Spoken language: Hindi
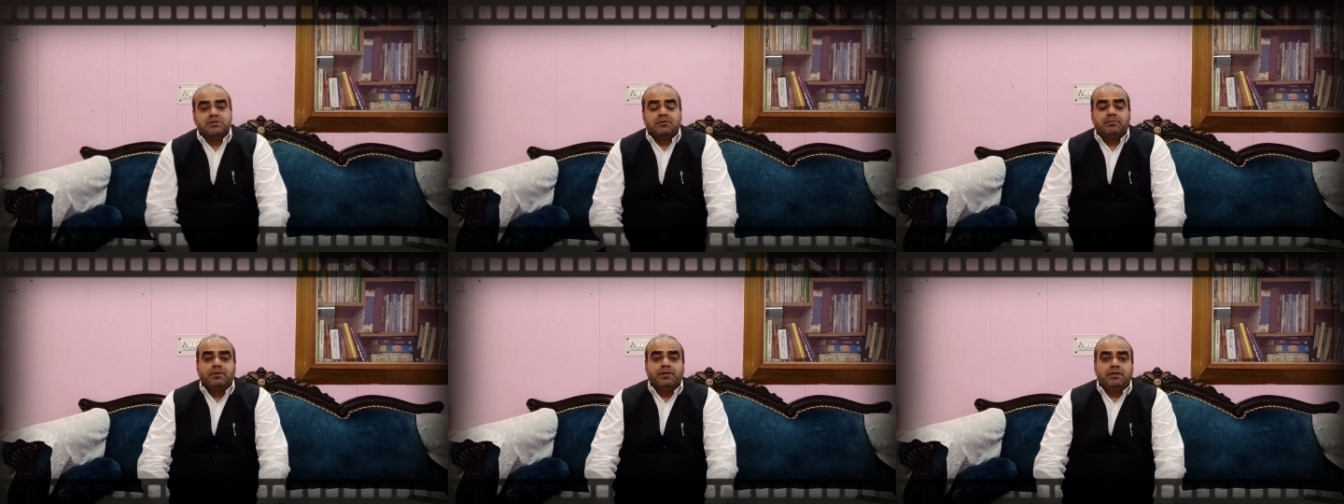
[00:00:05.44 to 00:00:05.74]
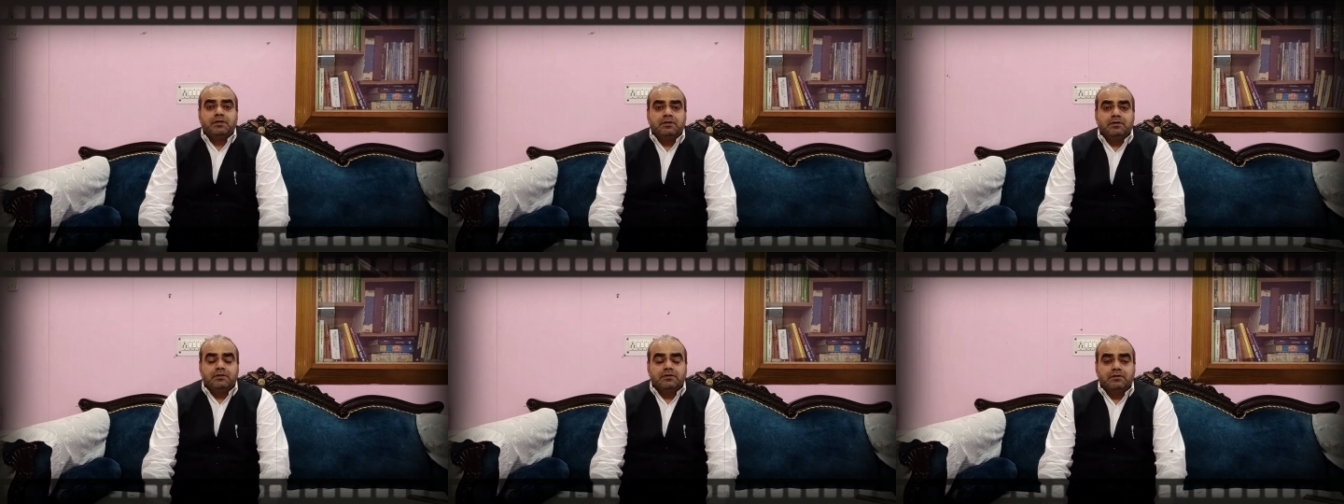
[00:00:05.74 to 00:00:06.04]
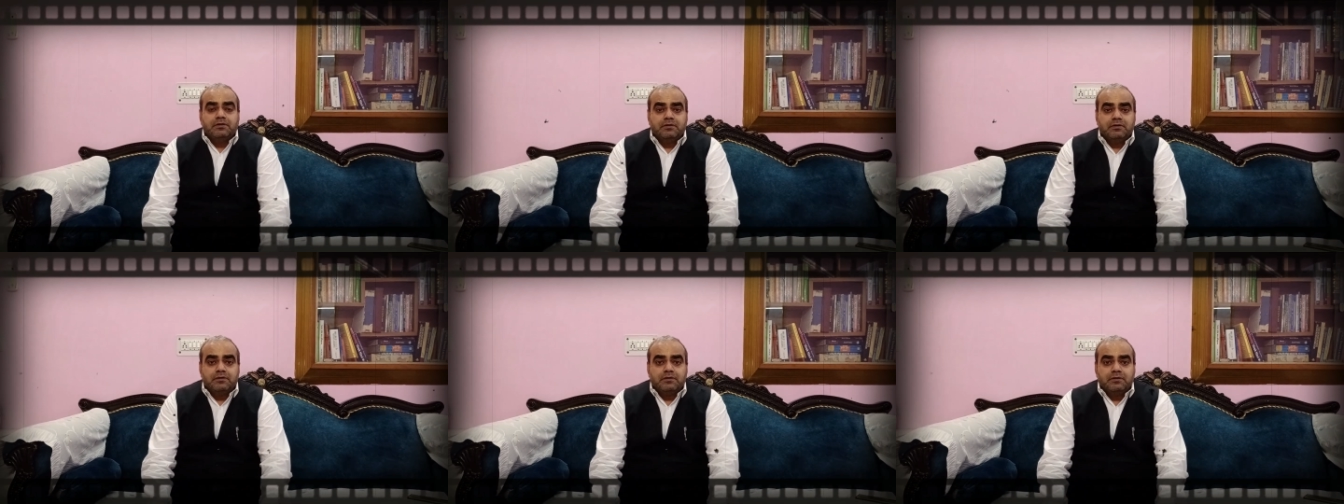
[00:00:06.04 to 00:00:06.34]
से भरी
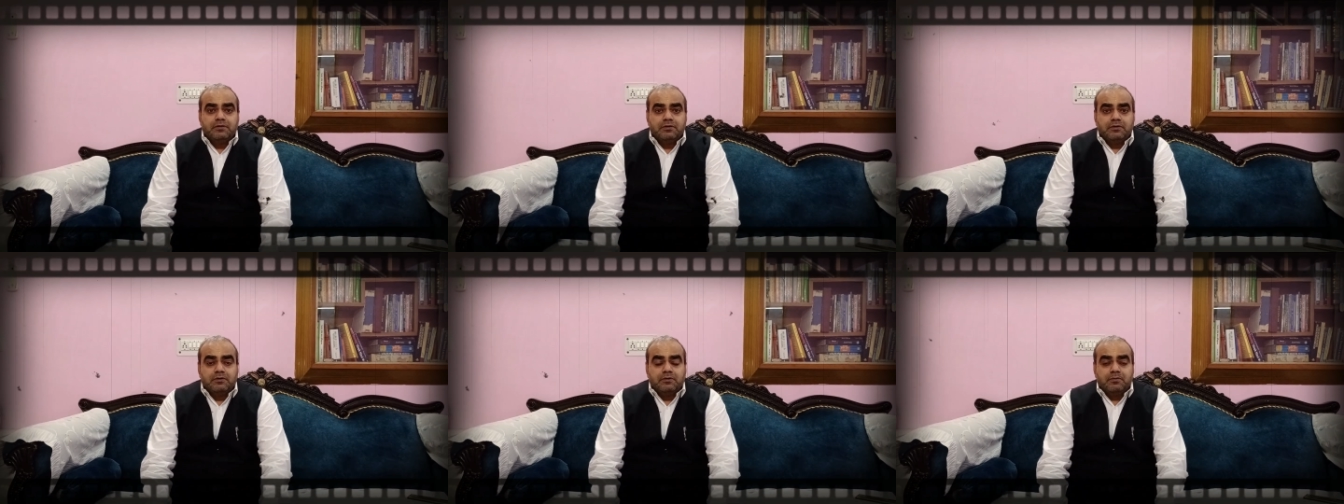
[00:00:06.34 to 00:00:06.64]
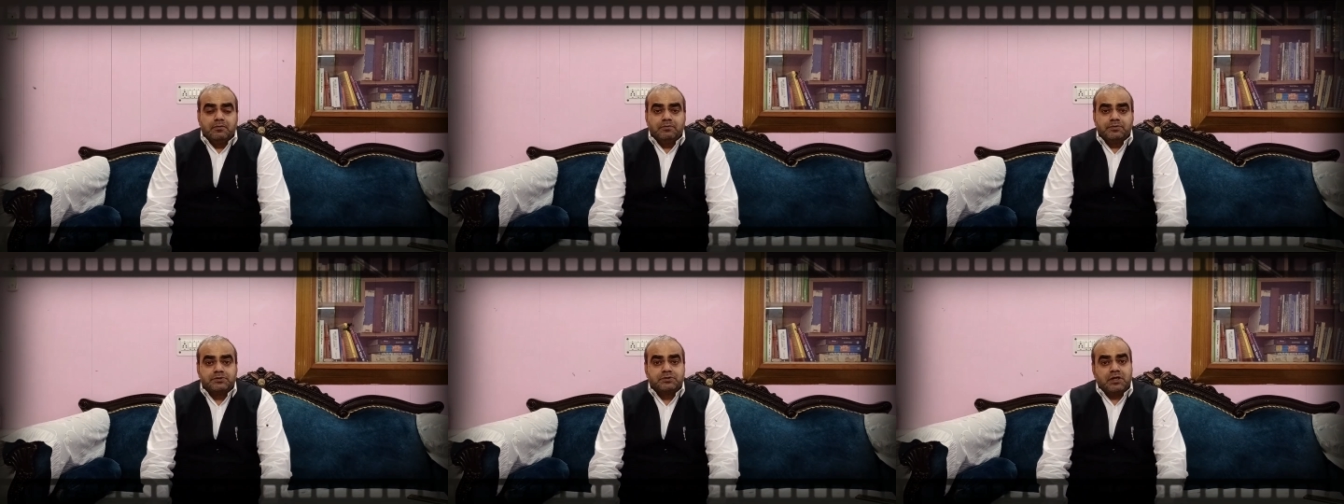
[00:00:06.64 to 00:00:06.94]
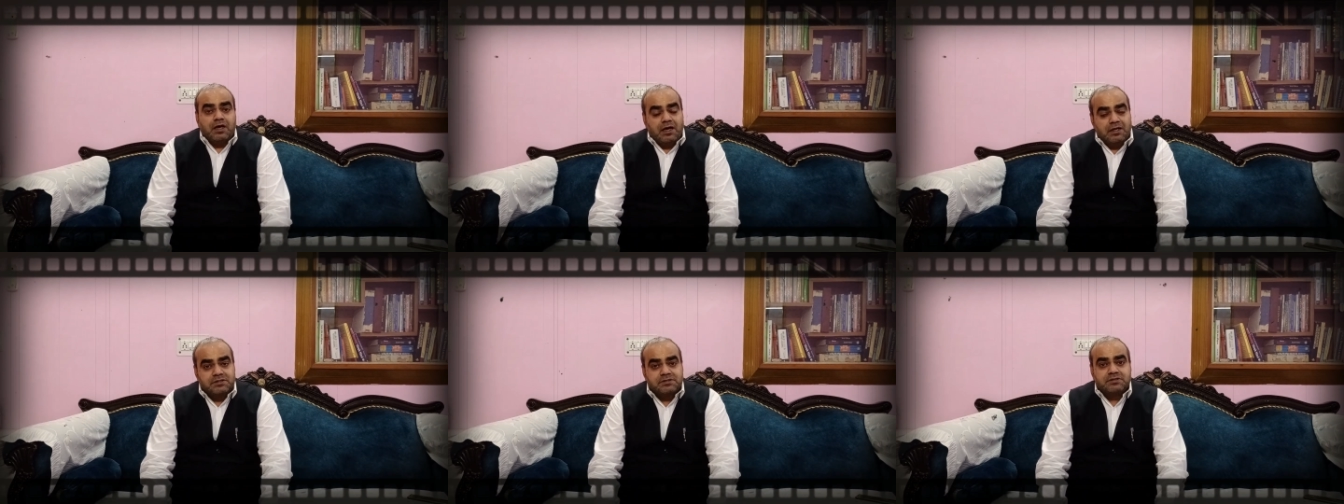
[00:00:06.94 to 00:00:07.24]

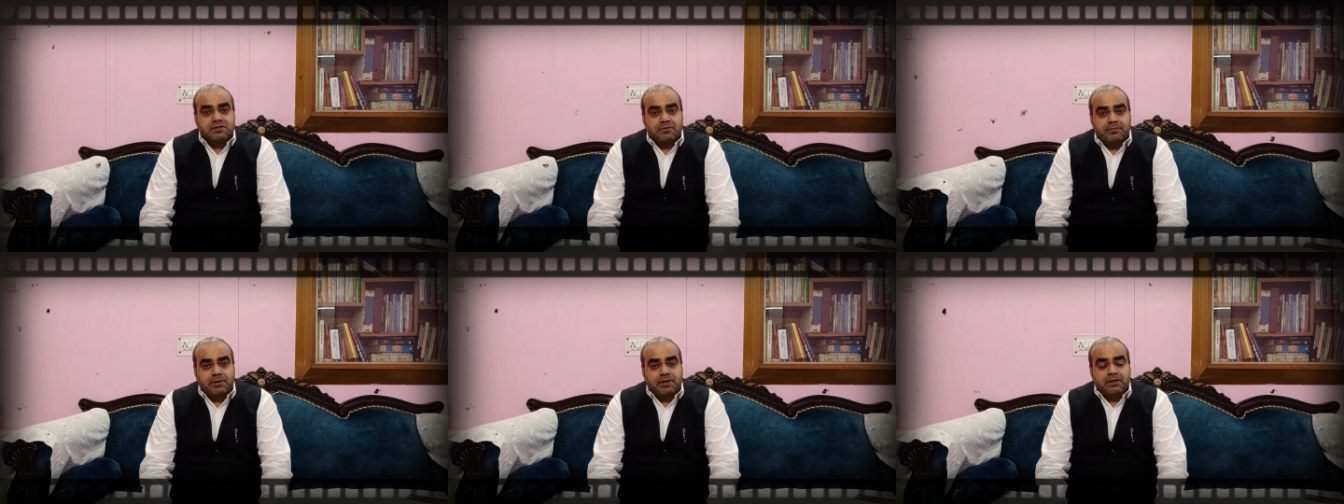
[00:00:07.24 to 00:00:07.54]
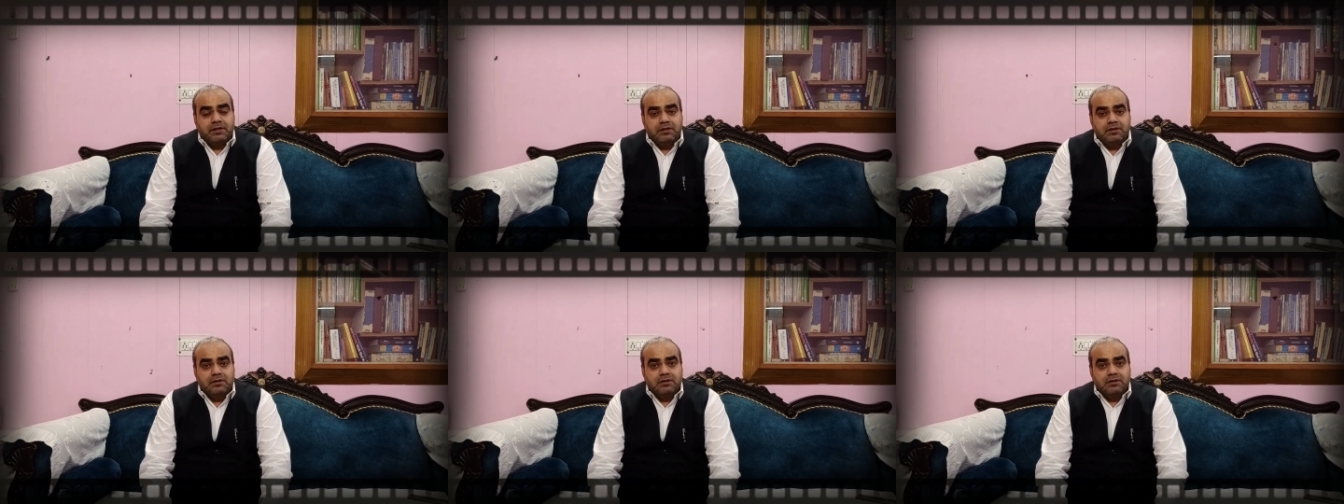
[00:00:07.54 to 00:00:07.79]
साहस से भरी